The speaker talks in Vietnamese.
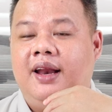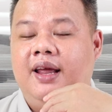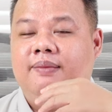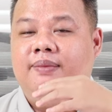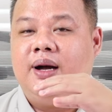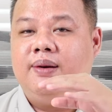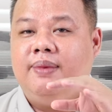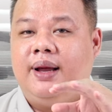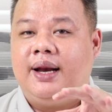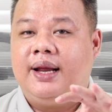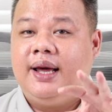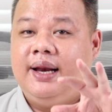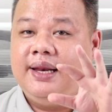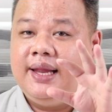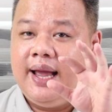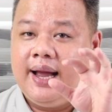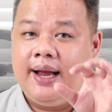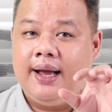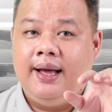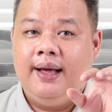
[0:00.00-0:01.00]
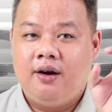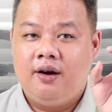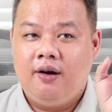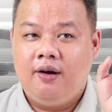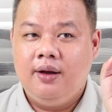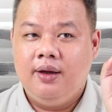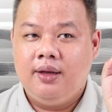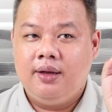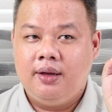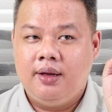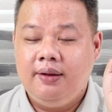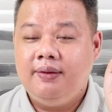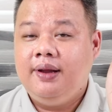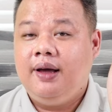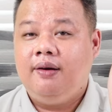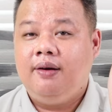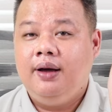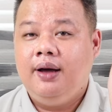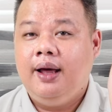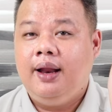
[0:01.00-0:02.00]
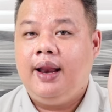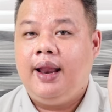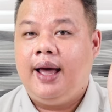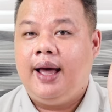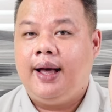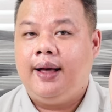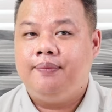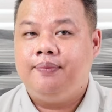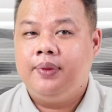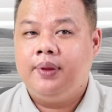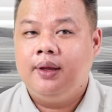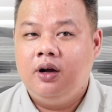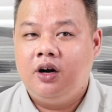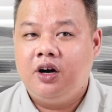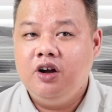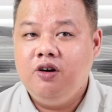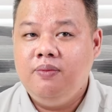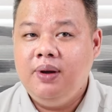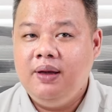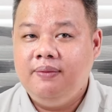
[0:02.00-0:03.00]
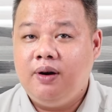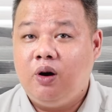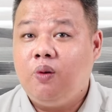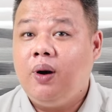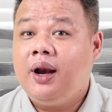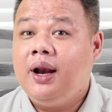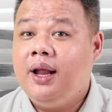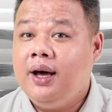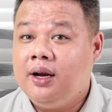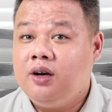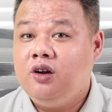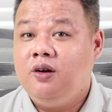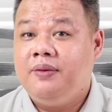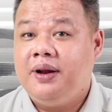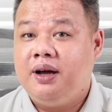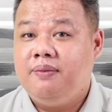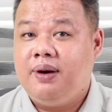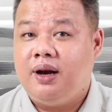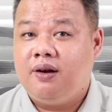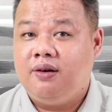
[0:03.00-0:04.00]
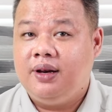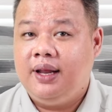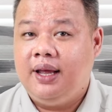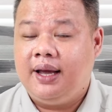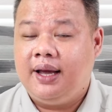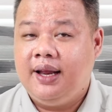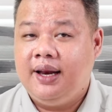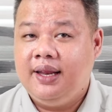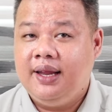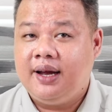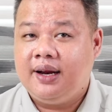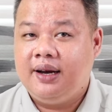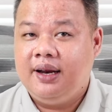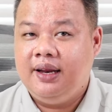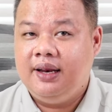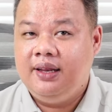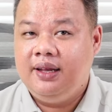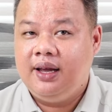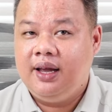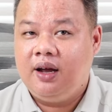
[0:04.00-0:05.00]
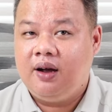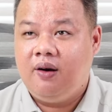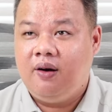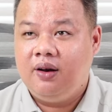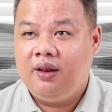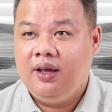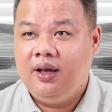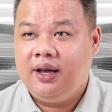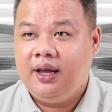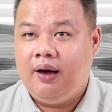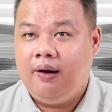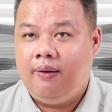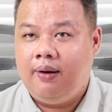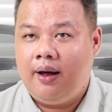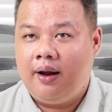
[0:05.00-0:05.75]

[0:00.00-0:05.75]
để mà các bạn cân nhắc rồi tiếp theo nữa là Realme và OnePlus hôm nay các bạn có thể cân nhắc đến những cái con như kiểu